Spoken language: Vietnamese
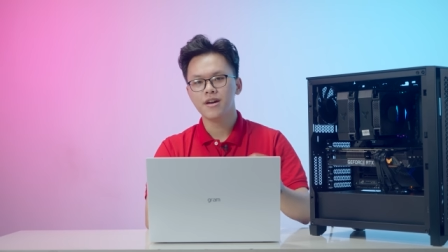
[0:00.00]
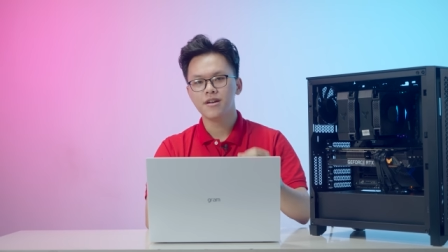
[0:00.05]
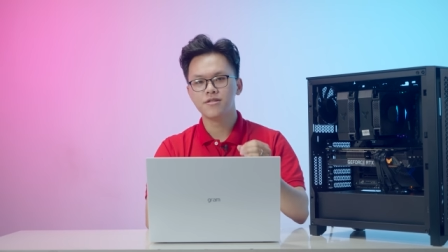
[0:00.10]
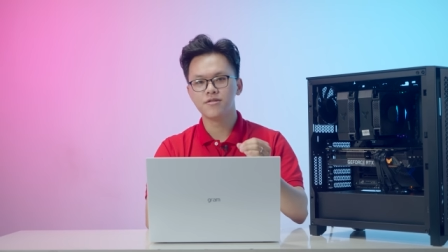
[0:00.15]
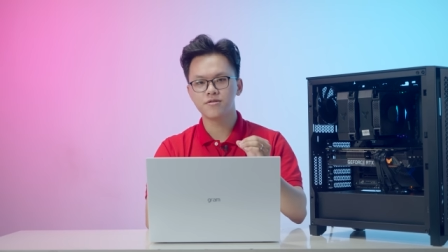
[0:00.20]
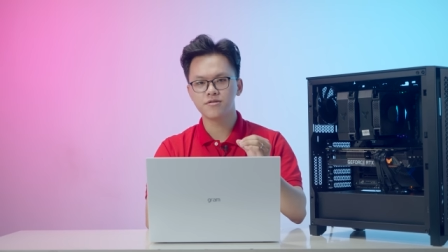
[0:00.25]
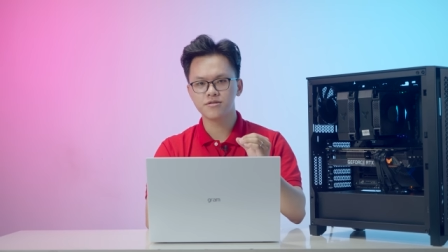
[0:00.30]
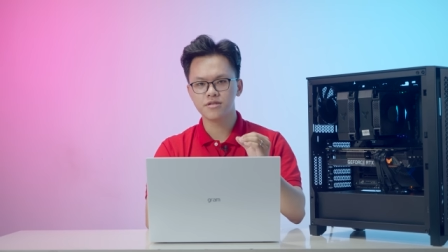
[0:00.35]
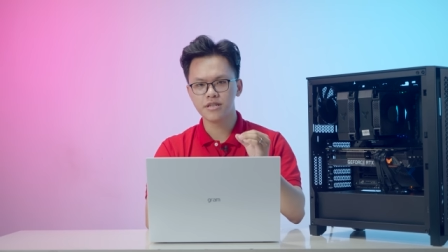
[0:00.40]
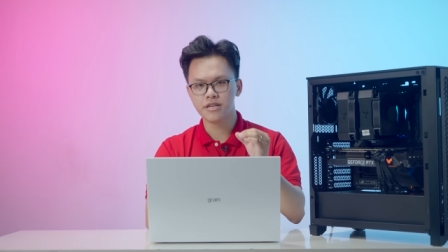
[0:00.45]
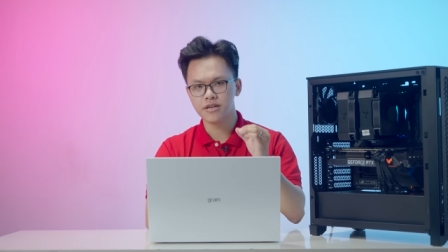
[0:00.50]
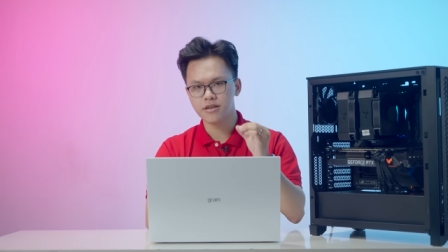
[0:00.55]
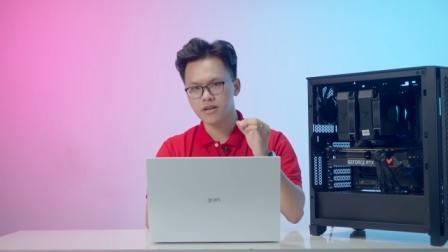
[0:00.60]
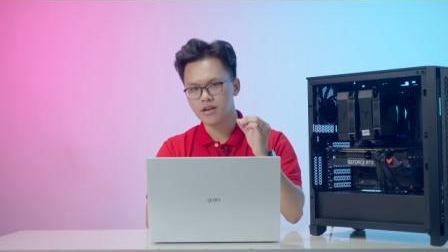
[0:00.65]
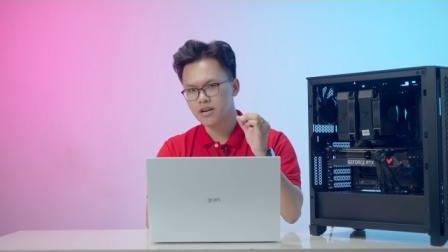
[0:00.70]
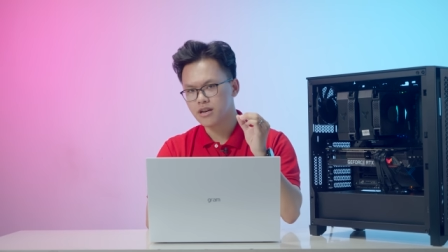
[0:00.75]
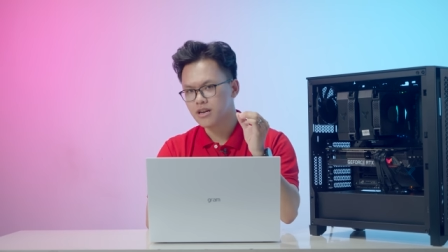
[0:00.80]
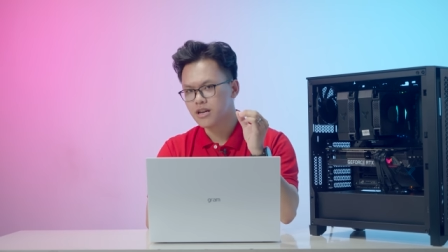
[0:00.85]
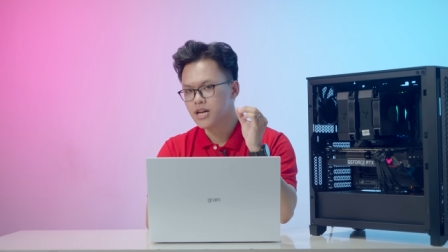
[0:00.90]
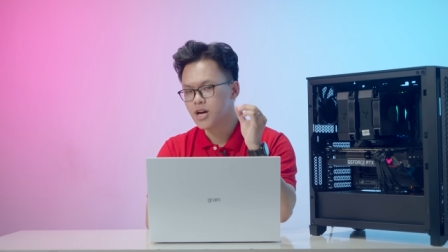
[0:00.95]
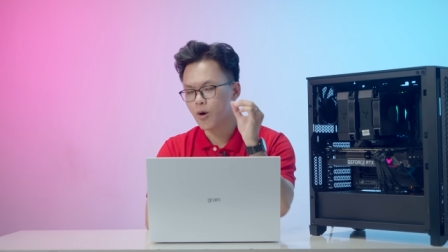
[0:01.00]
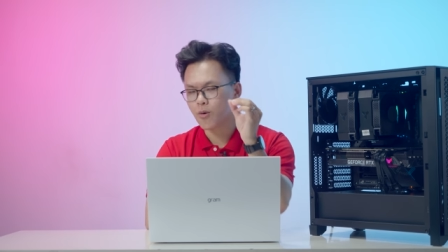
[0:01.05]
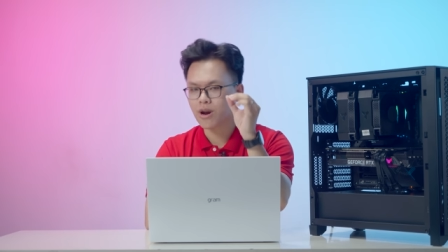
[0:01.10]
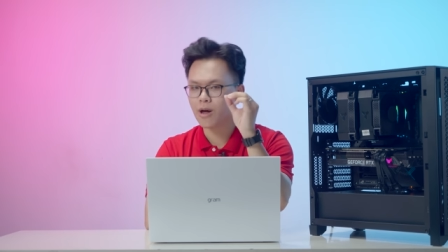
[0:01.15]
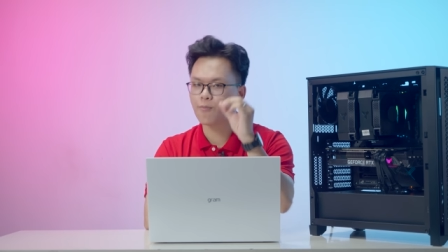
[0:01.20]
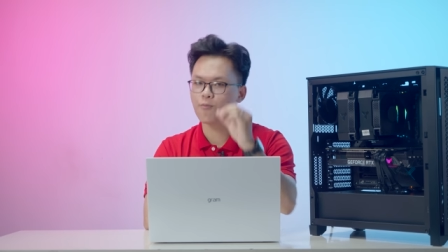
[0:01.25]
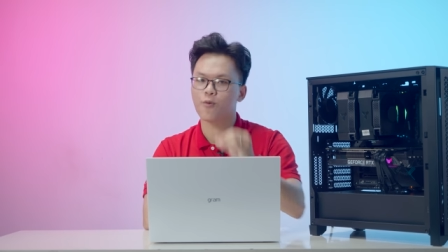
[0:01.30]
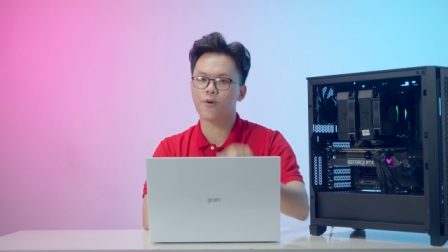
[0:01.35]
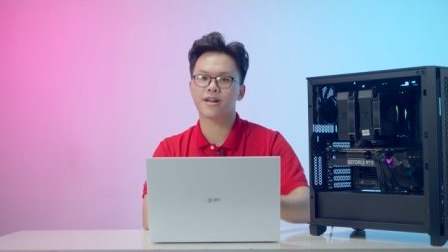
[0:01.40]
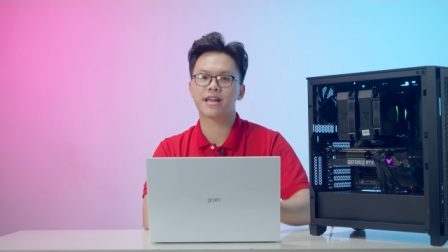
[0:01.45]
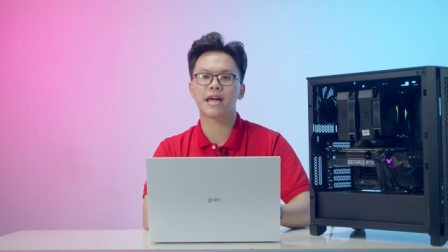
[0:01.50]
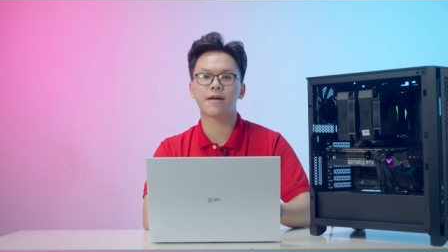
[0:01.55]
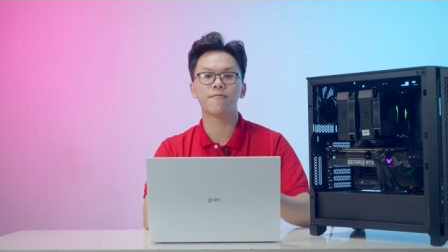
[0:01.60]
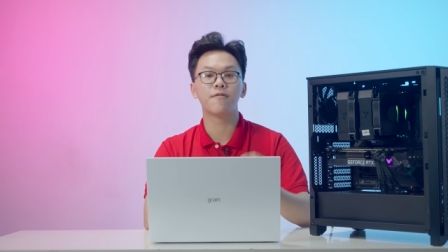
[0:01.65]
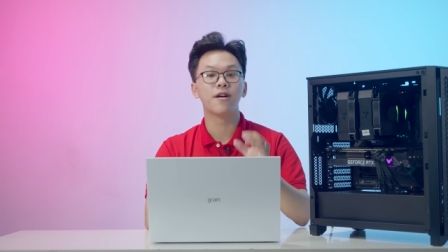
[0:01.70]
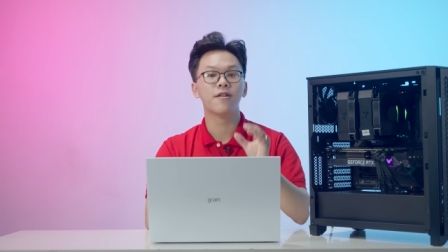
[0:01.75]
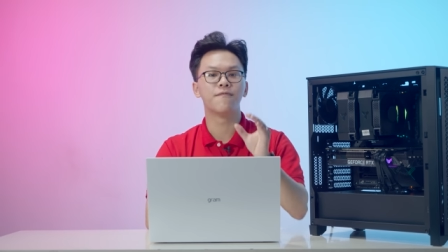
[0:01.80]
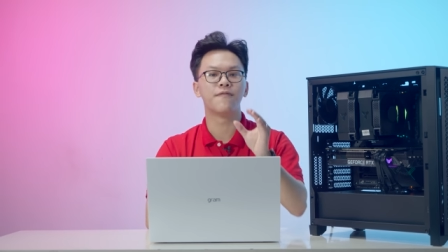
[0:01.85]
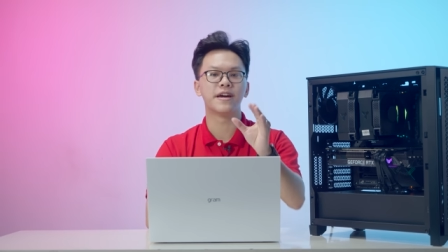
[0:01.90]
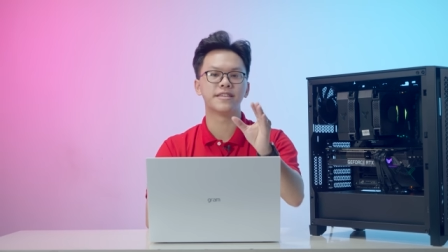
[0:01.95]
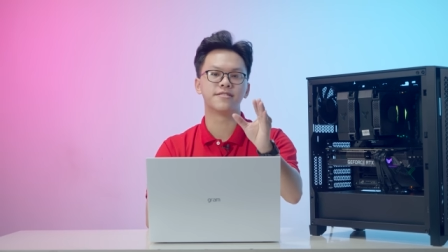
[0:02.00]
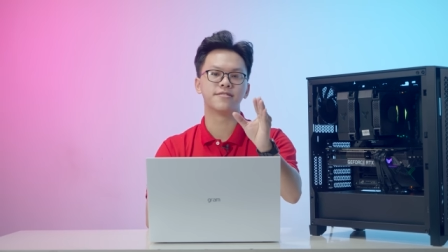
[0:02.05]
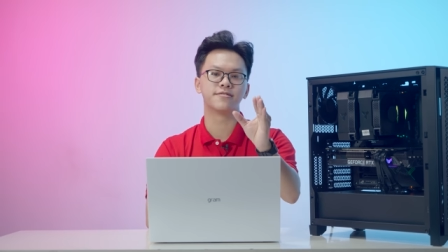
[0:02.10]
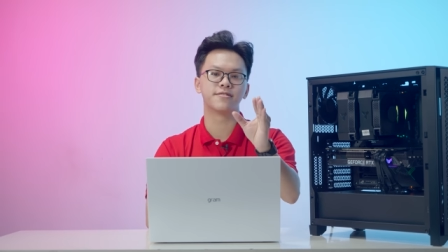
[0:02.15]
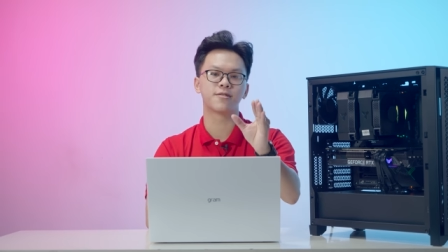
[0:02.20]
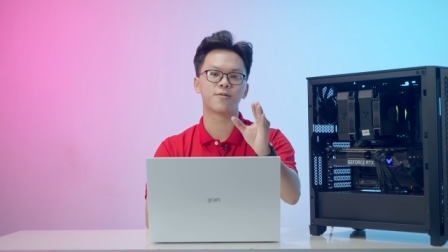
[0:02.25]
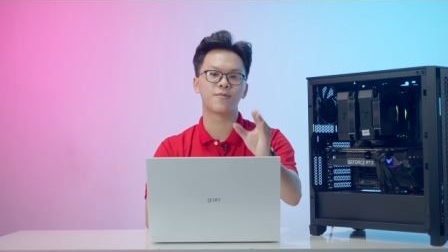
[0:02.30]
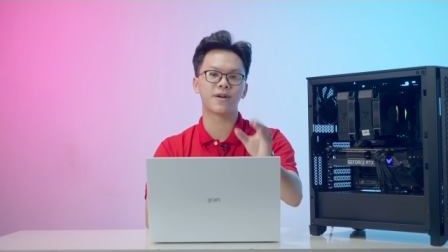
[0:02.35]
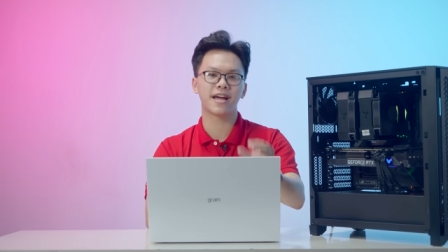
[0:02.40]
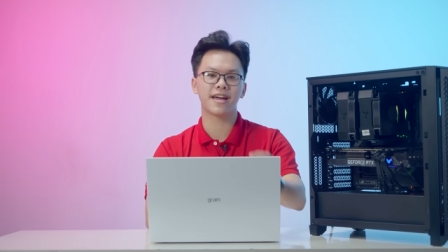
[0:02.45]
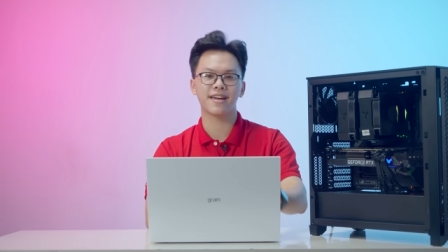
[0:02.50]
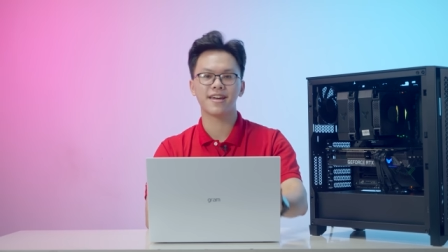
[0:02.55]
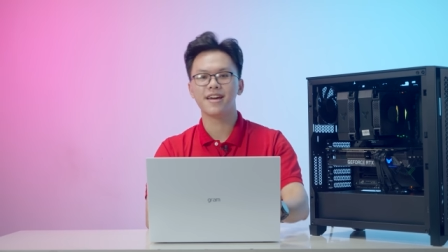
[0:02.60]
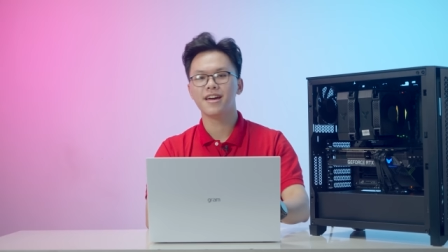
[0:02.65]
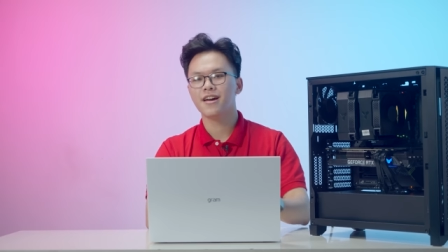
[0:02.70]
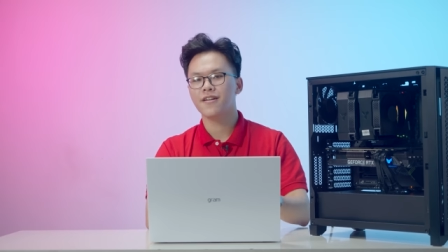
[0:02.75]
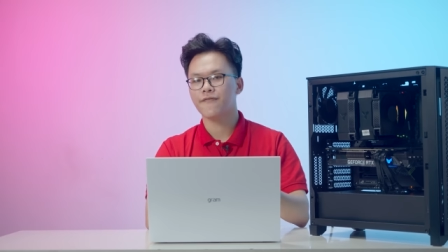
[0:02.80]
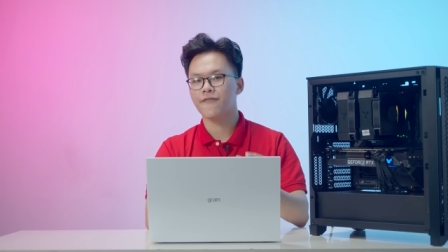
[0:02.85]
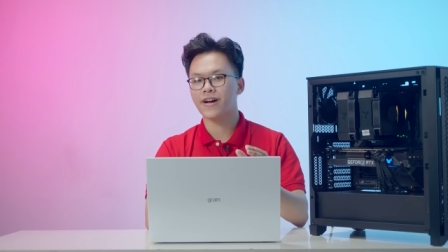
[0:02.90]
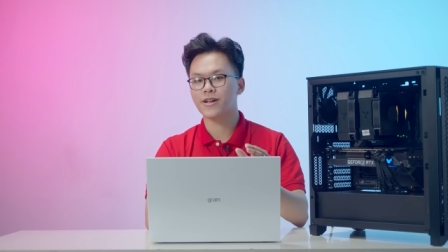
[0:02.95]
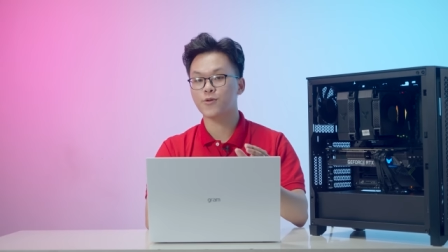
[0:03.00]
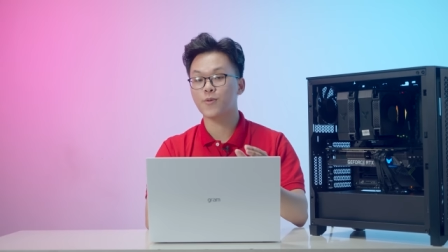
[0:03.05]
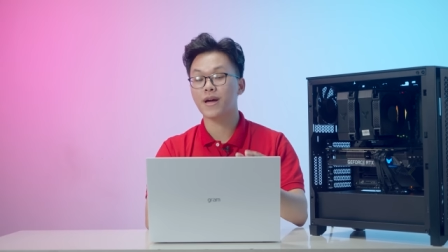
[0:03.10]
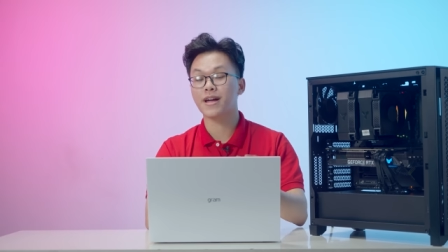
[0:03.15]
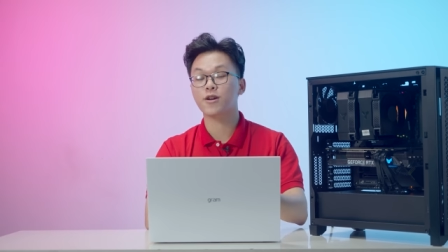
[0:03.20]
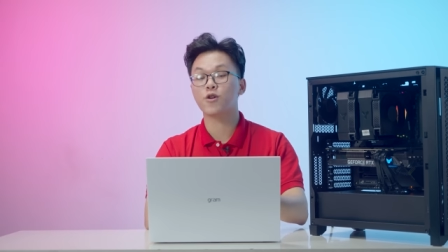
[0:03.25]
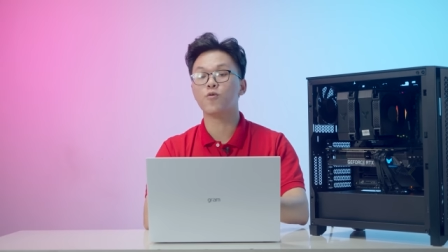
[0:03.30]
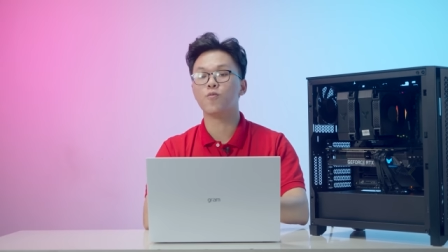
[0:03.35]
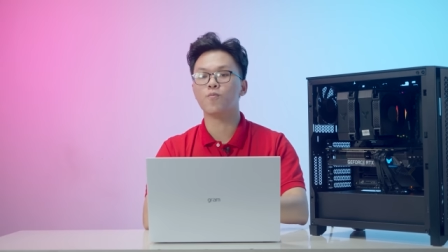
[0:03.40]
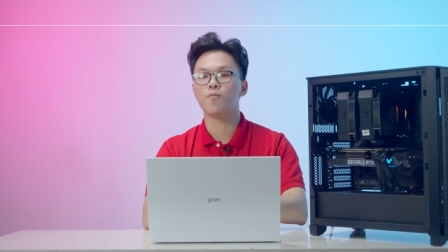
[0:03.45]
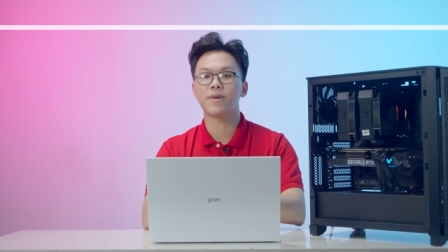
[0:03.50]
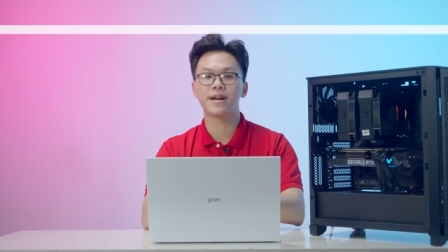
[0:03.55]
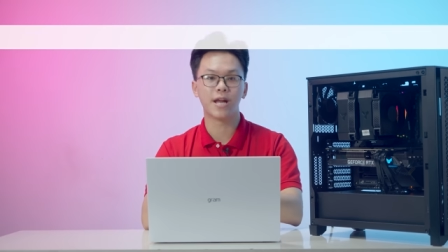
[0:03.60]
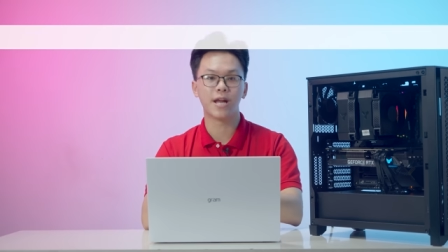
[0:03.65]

những gì hiểu lầm của anh em về thế giới công nghệ. Và chúng ta hãy cùng